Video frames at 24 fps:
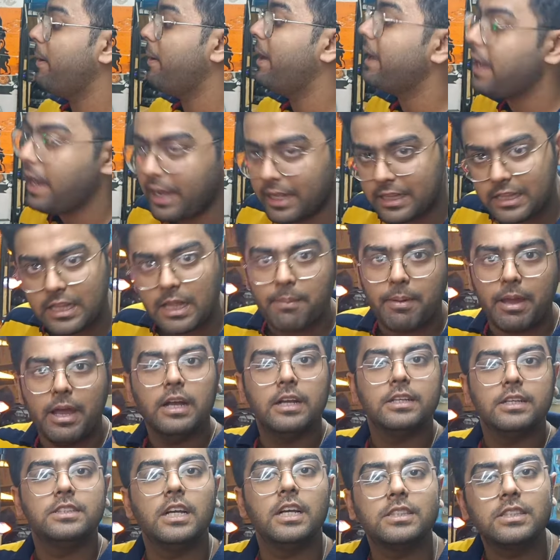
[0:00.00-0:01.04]
पाएगा कितने में
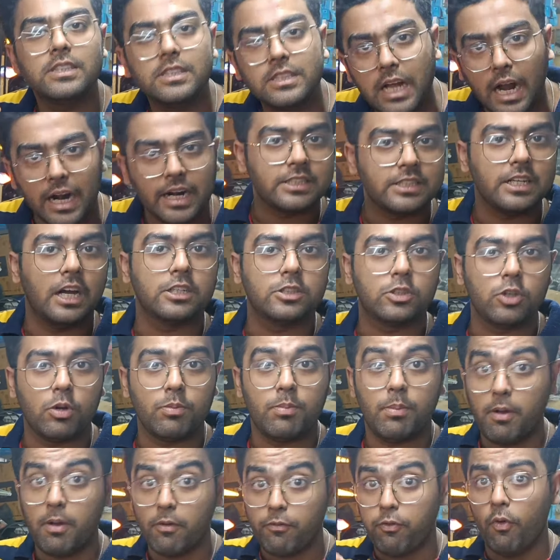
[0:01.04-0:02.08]
जस्ट साढ़े चार सौ
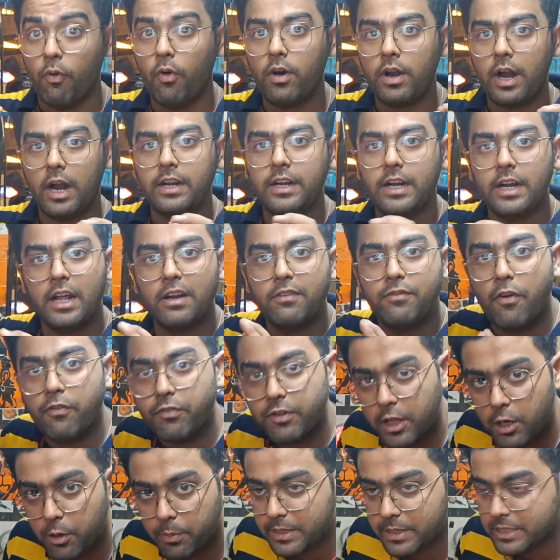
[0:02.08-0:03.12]
में फोर हंड्रेड एंड
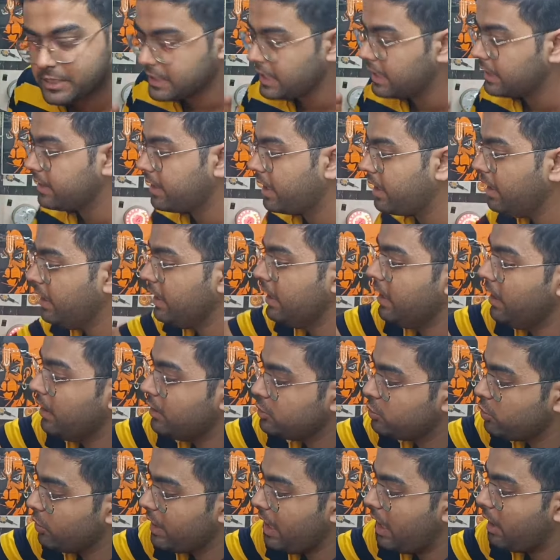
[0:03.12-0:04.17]
फिफ्टी रुपीज़ के अंदर
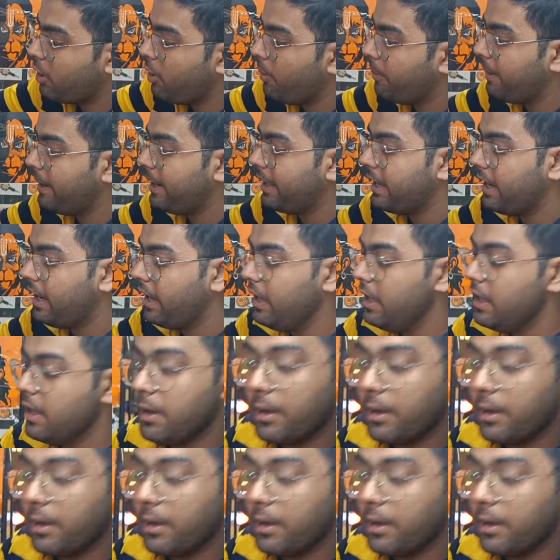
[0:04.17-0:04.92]
जो कि आपको पड़ेगा